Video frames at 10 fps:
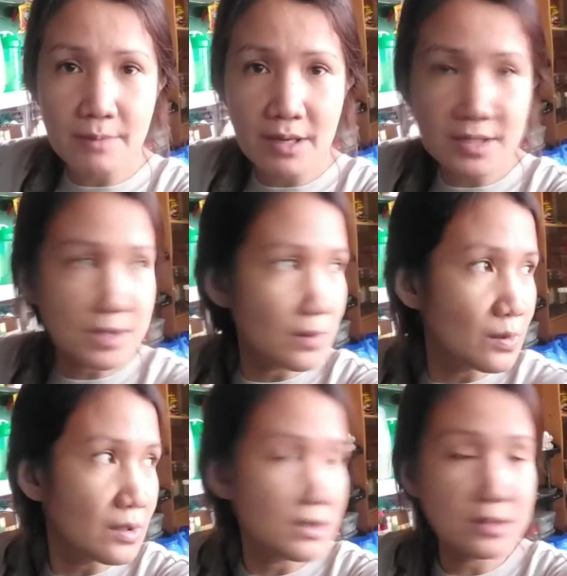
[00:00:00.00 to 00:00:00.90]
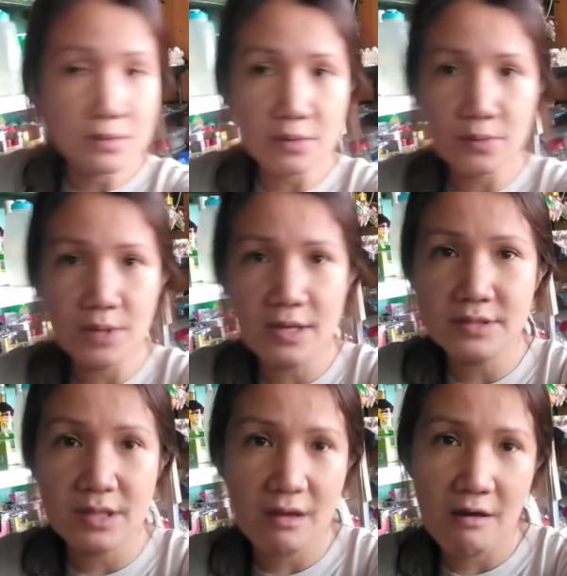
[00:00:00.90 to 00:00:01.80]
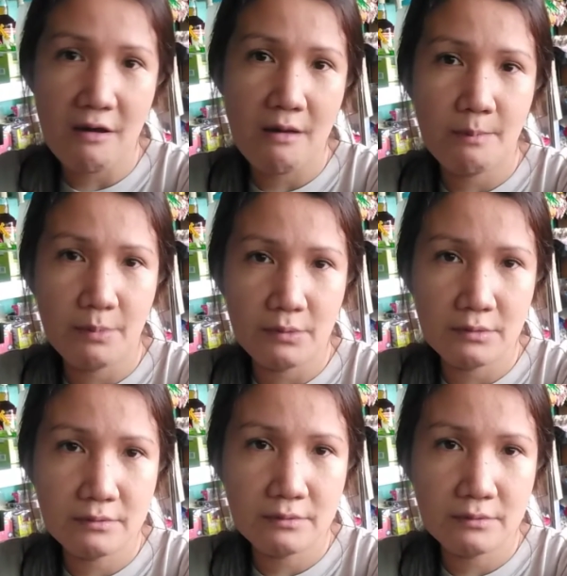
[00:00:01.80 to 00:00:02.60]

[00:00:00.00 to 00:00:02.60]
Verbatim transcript: mga super. Siguro wala sila kahapon.